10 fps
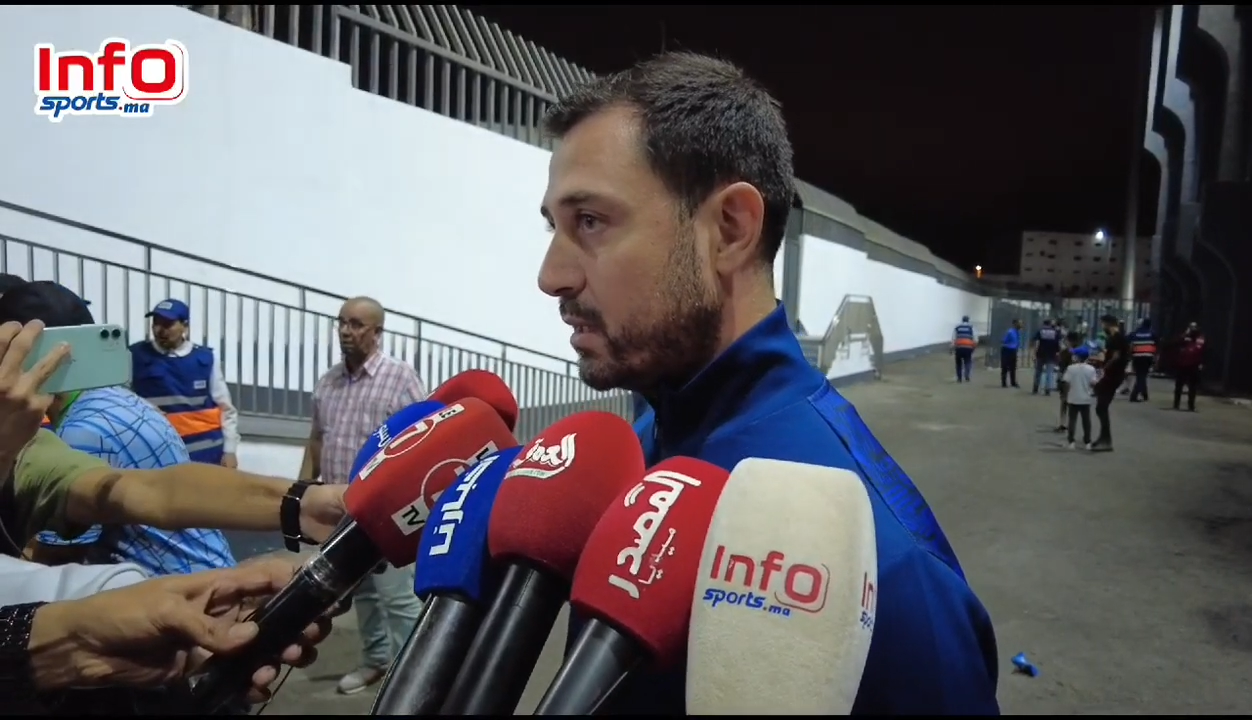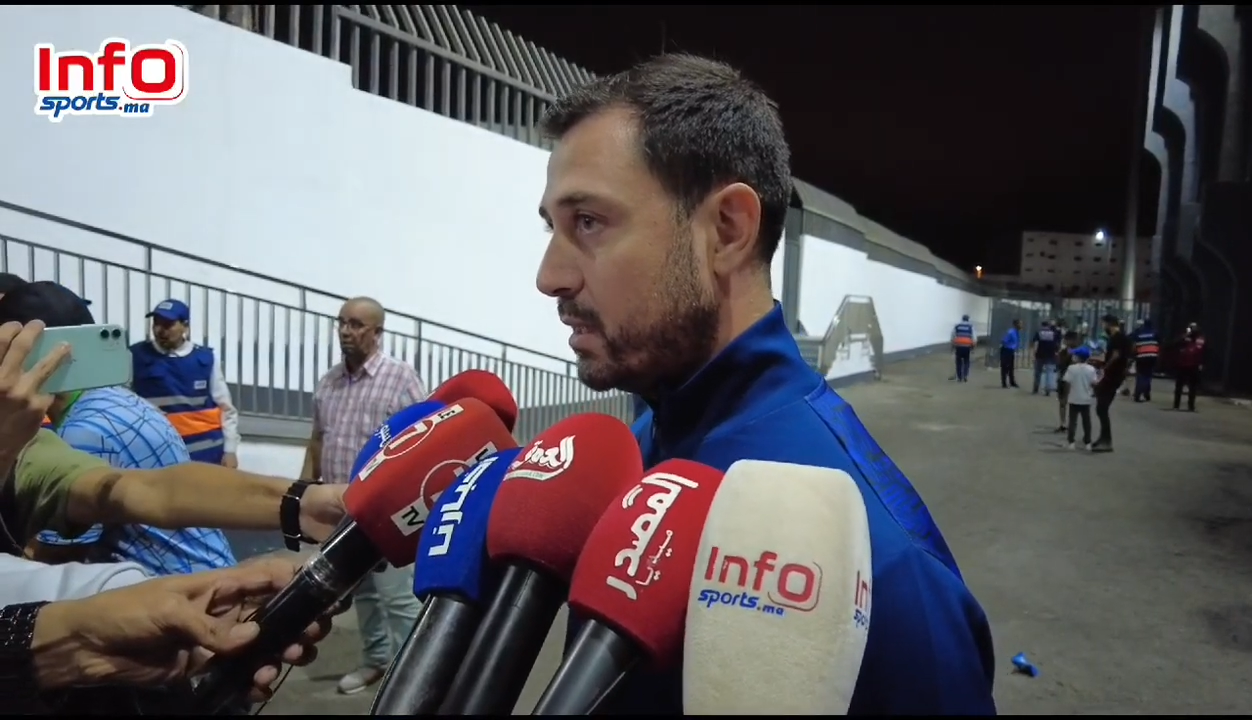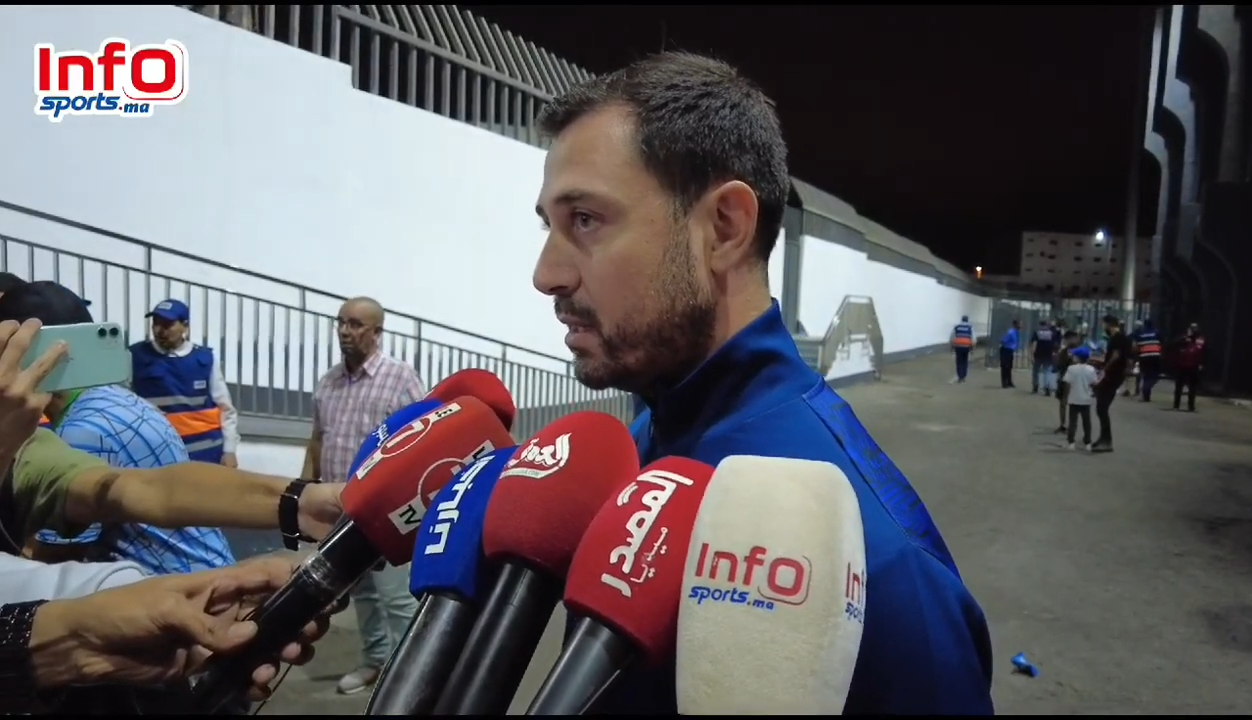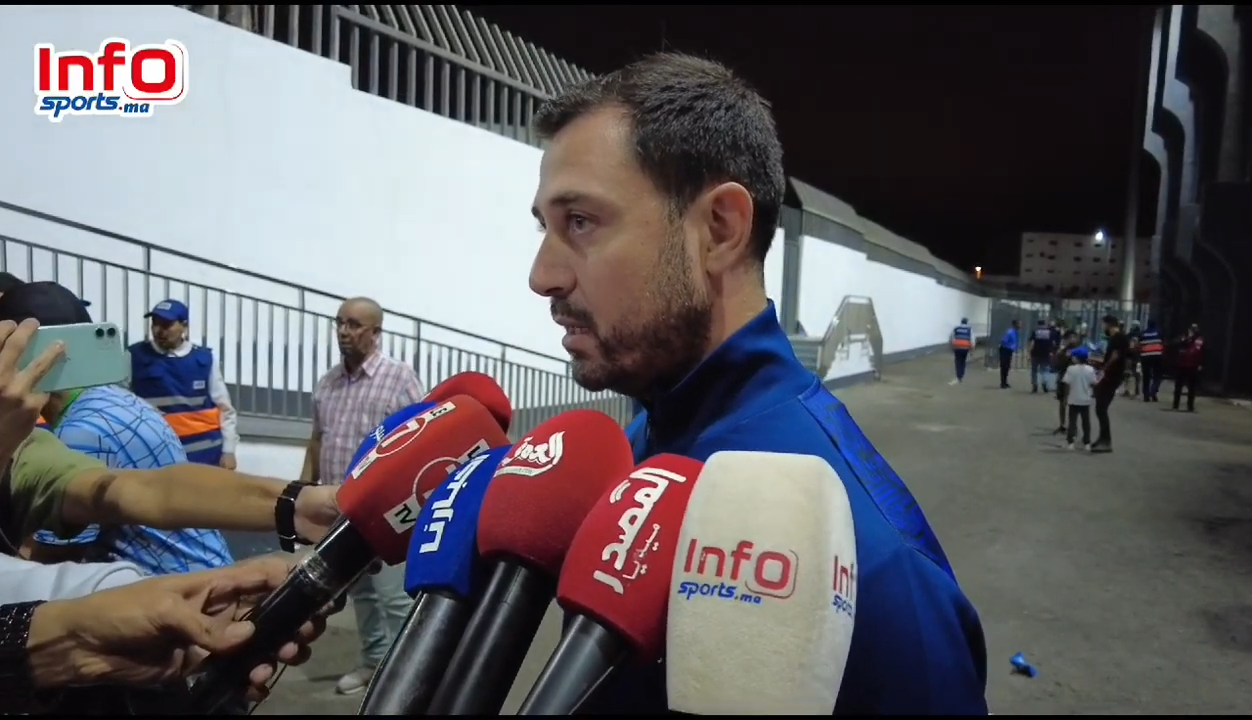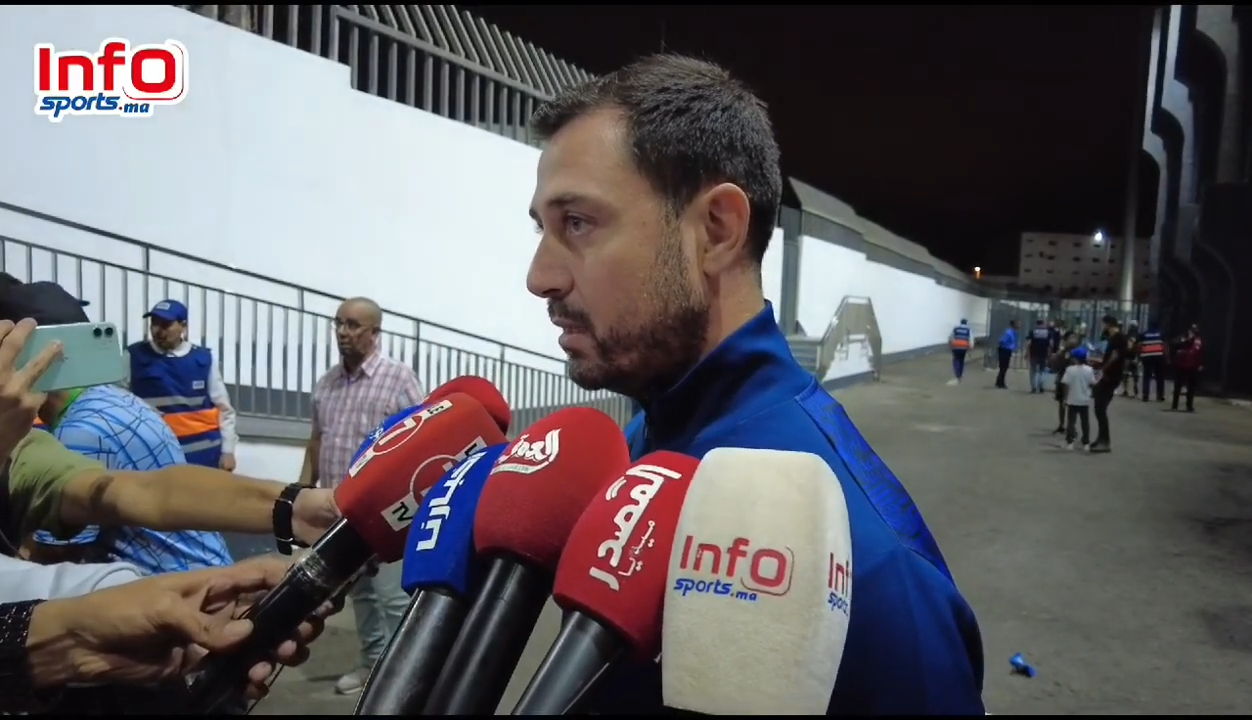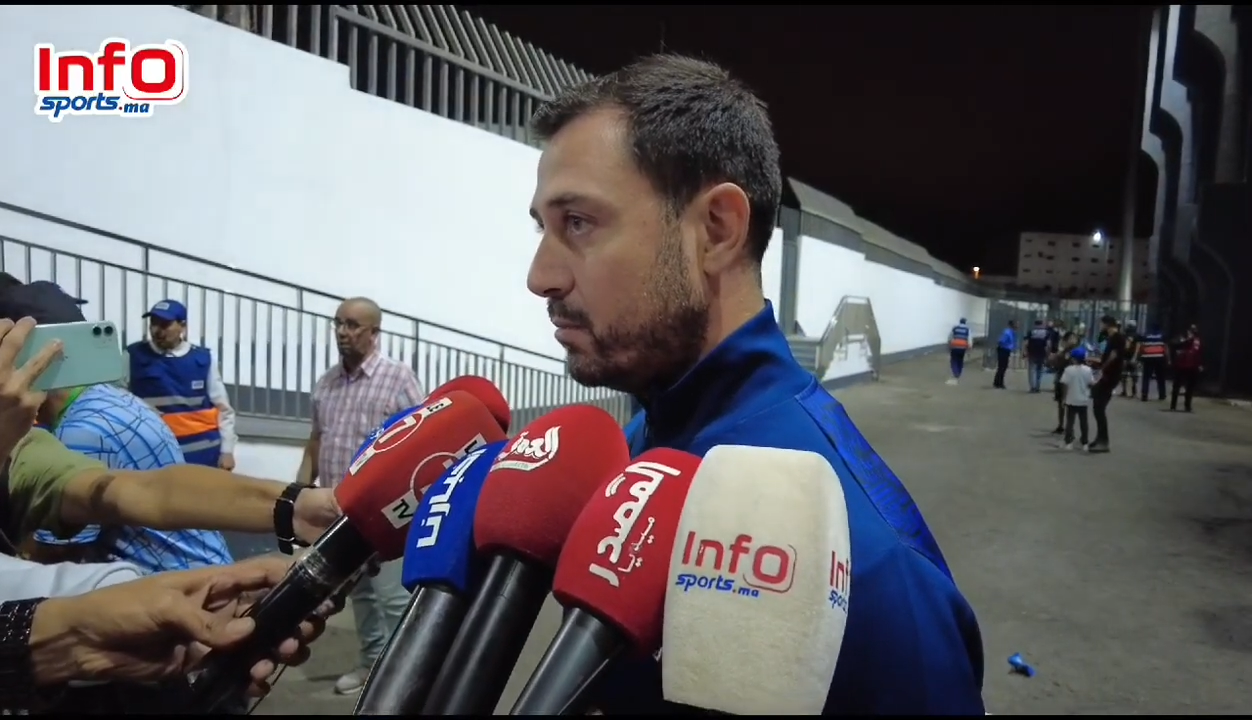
30